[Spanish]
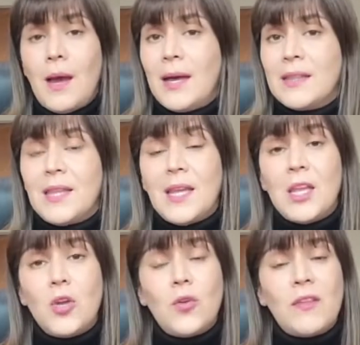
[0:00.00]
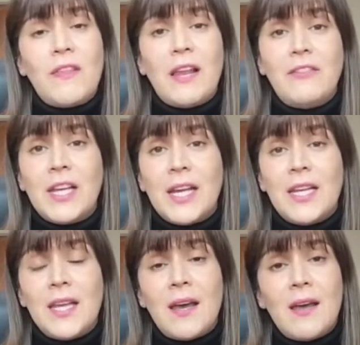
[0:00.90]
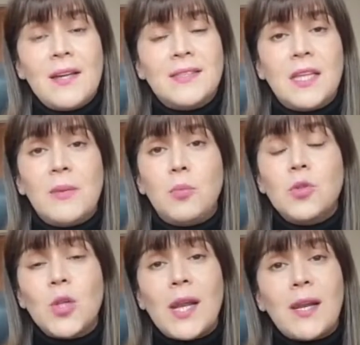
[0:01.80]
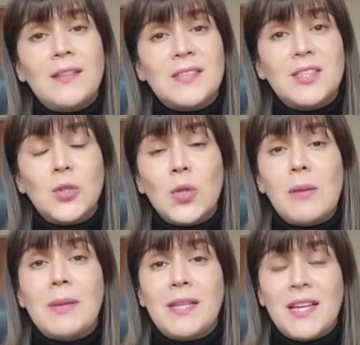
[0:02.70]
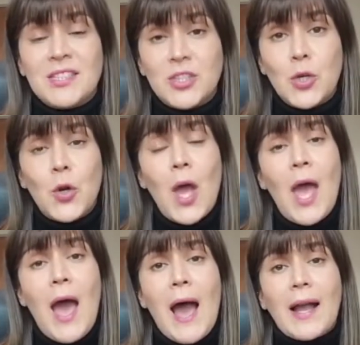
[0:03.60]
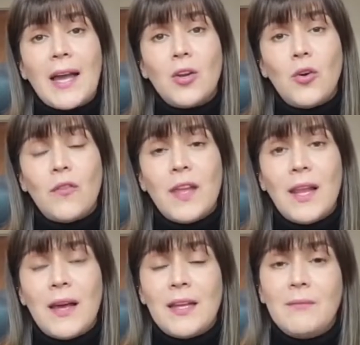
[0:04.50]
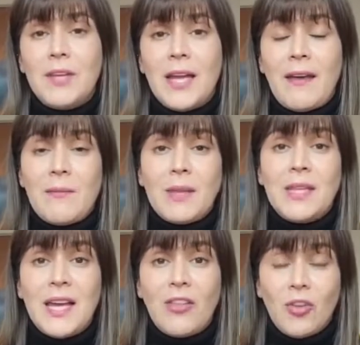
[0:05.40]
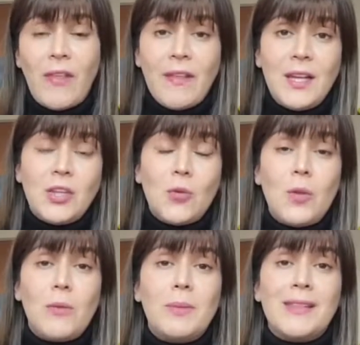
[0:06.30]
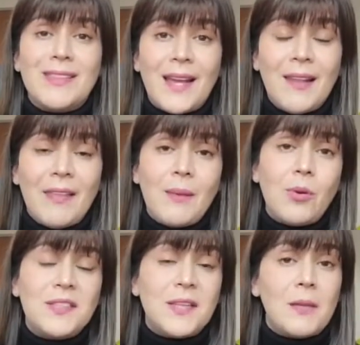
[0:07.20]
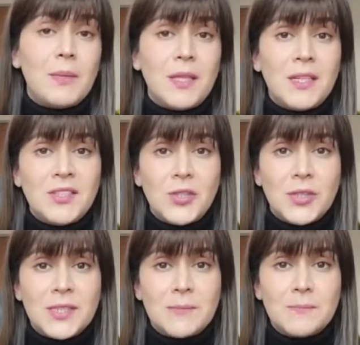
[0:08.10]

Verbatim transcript: Ante ello, desde la Fiscalía se dispuso la realización de una investigación a cargo de la Brigada Investigadora de Delitos Medioambientales de la Policía de Investigaciones.